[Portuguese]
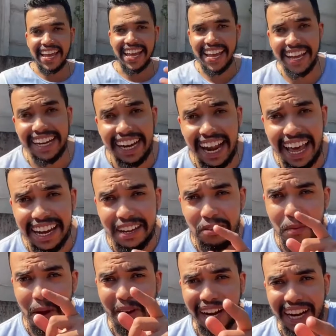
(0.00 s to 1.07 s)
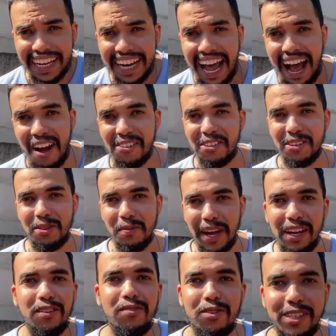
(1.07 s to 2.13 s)
aí, galerinha do meu canal, tudo
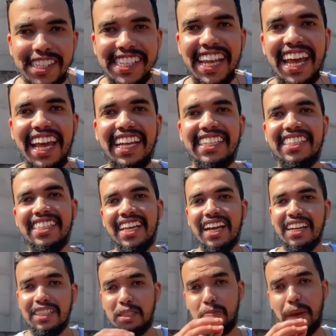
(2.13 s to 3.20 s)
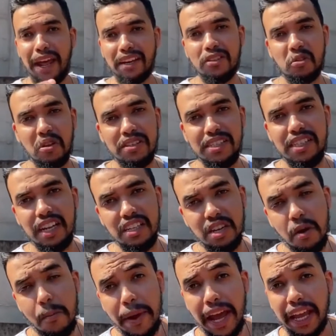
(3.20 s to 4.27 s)
bem com vocês? Espero que todos
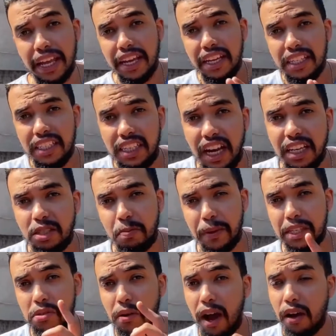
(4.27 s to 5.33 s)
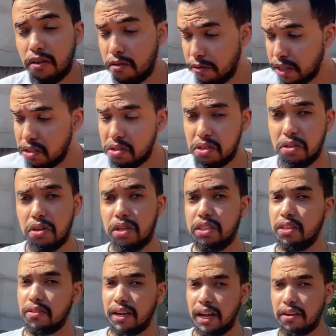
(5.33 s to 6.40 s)
estejam bem. Gente, pessoal, no vídeo de
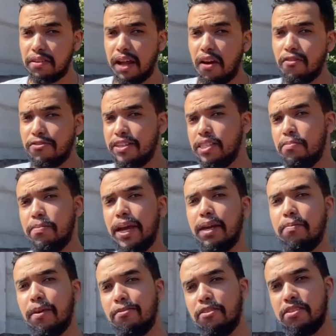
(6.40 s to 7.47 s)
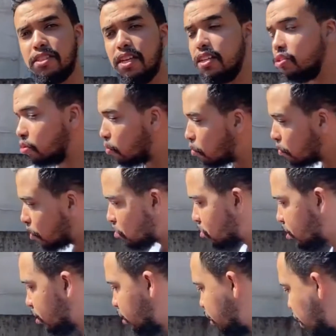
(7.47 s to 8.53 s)
hoje eu quero dar um feedback para vocês sobre o meu
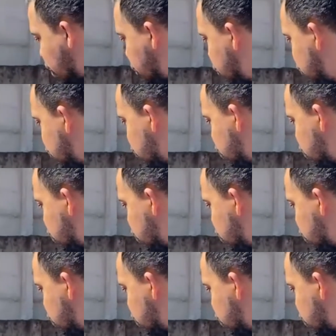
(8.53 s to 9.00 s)
sistema